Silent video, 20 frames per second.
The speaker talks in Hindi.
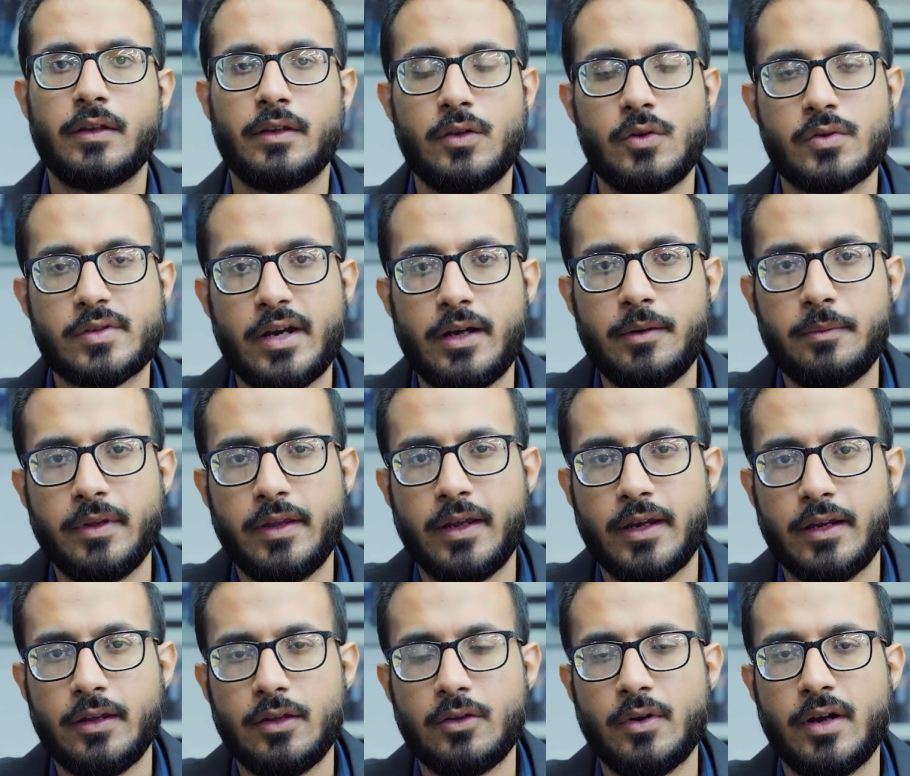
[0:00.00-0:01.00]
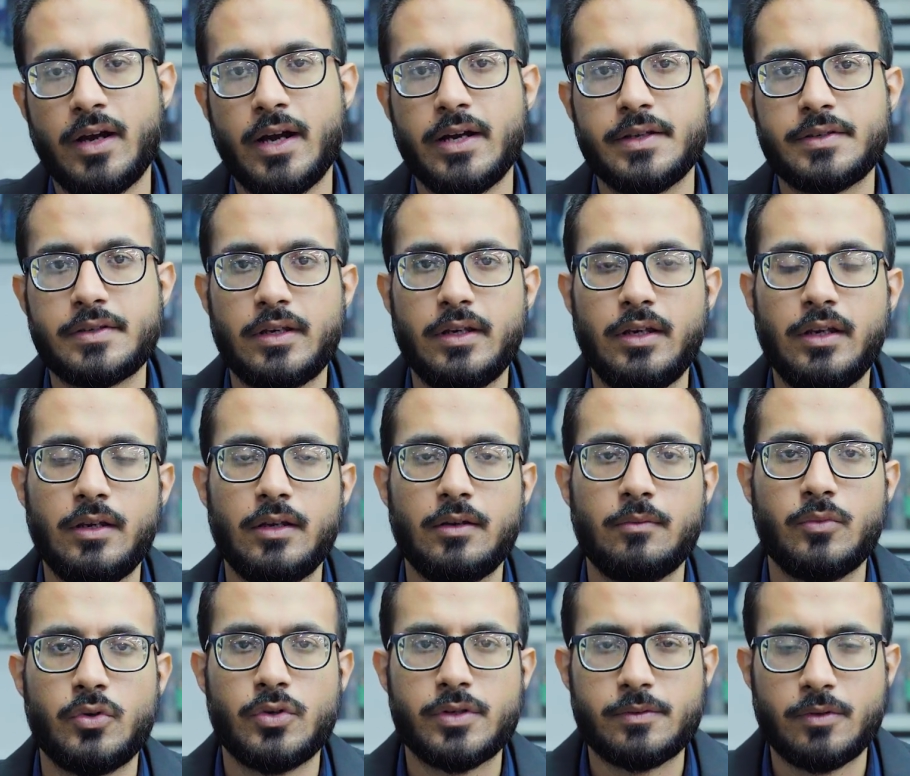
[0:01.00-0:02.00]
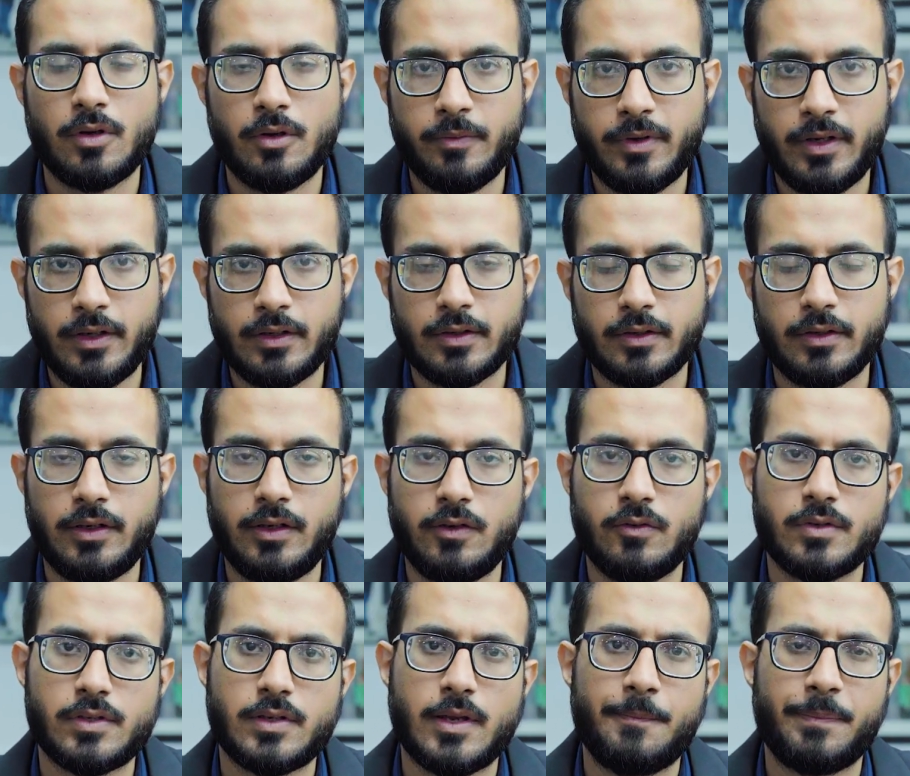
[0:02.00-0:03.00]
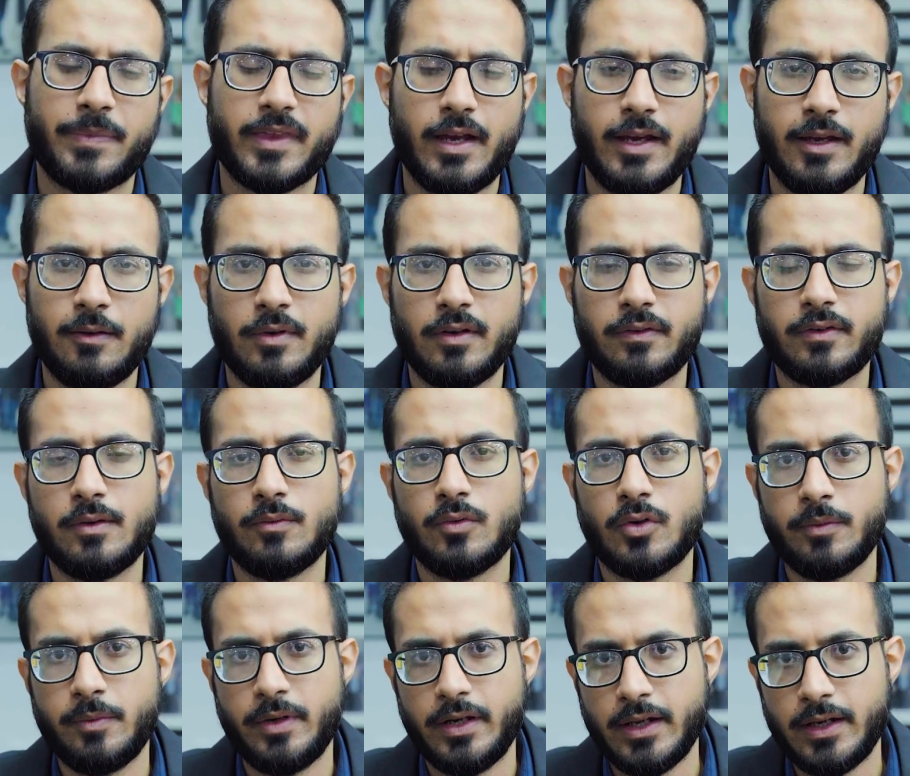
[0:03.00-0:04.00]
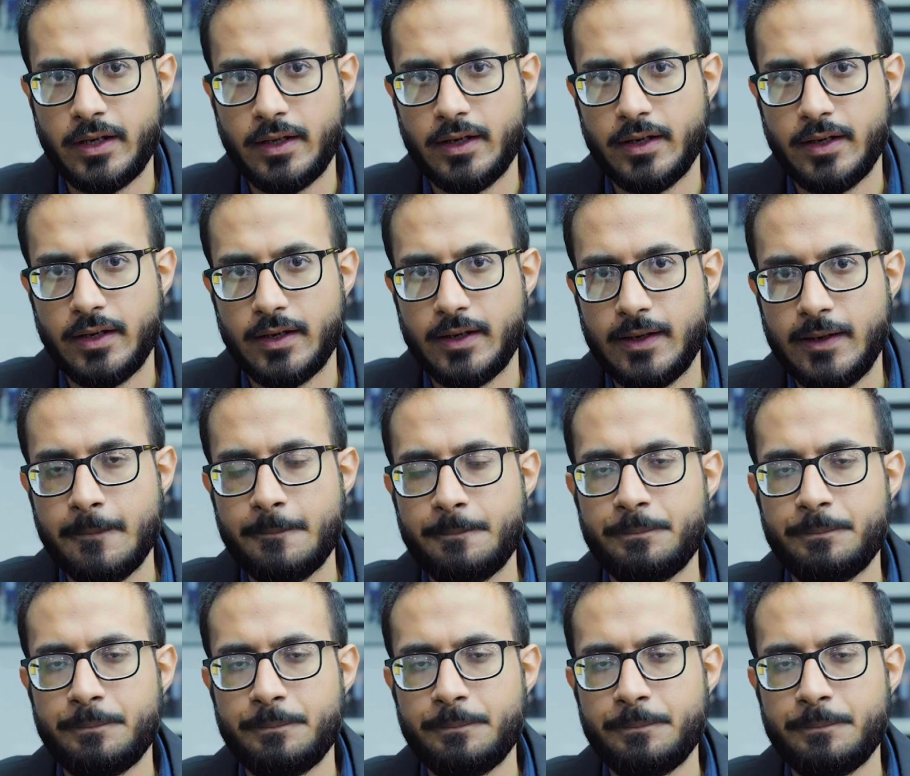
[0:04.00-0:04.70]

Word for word: न्यूज़ साइट में देखें तो आज की मोस्ट प्रोमिनेंट न्यूज़ आई एम एफ़ की बोर्ड मीटिंग ही रहेगी